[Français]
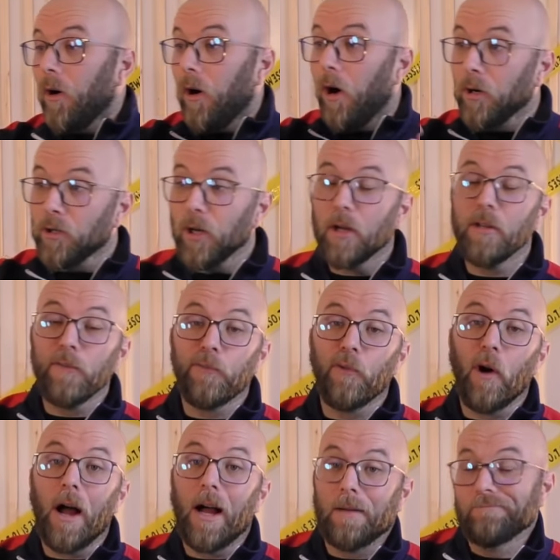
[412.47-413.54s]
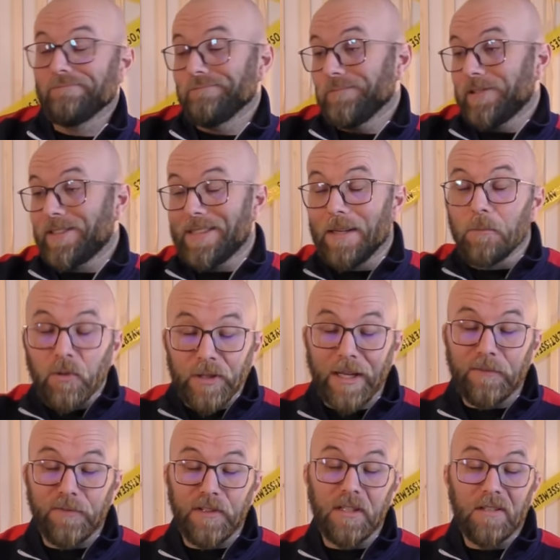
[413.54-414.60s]
Encore une fois, c'est mon
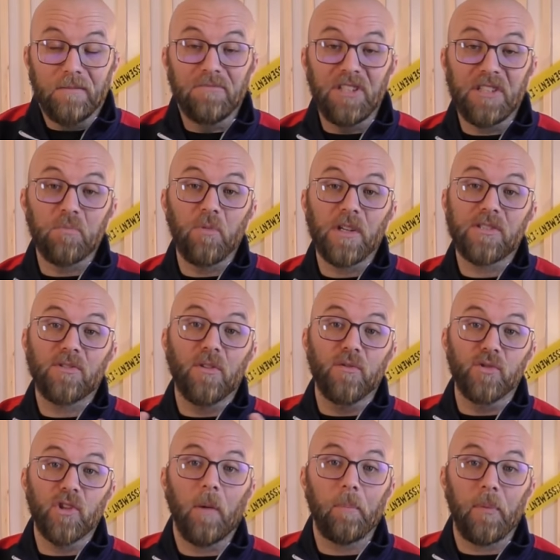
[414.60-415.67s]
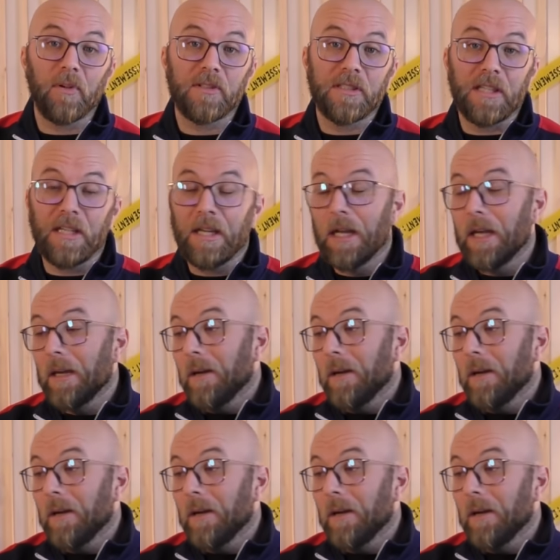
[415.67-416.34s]
avis. Dites-moi ce que vous en pensez.